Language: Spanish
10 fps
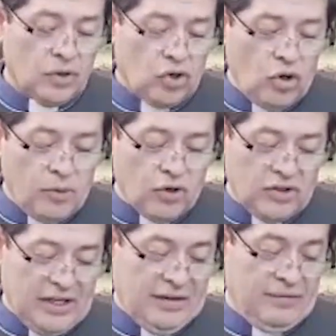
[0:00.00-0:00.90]
¿Cómo no
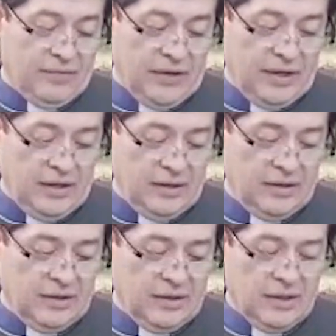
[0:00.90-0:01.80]
tienen fe?
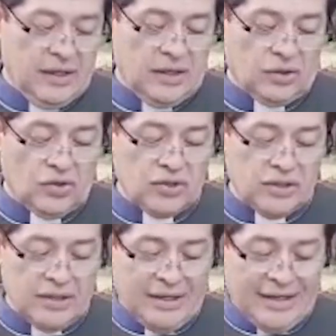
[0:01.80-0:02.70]

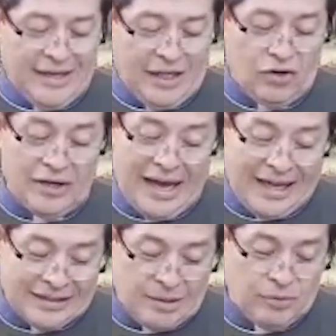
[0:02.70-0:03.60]
Entonces quedaron
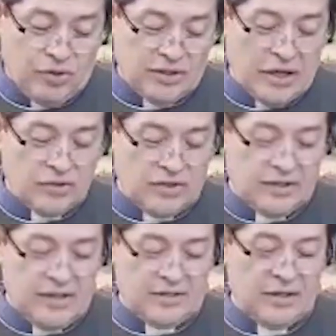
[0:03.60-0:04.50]
atemorizados y
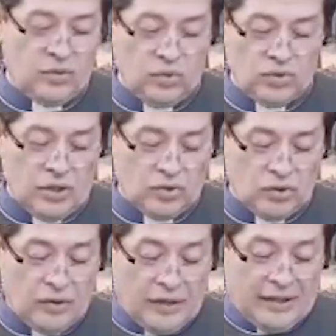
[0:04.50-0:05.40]
se decían unos a
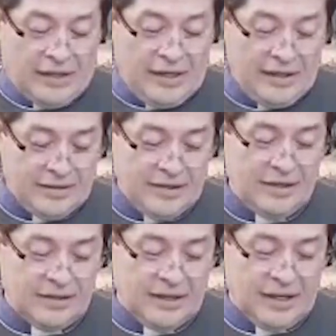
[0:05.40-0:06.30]
otros, ¿quién es
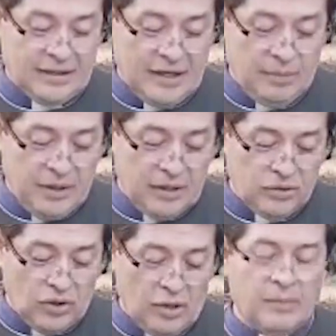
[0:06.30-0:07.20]
este que hasta el
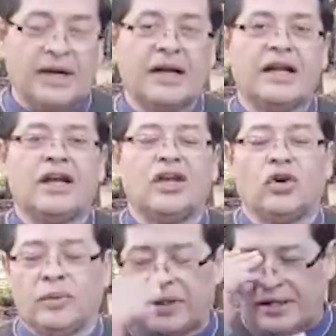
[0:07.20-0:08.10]
viento y el mar le
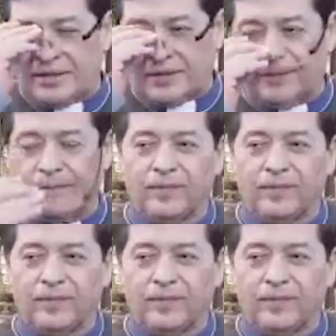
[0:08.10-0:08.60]
obedecen?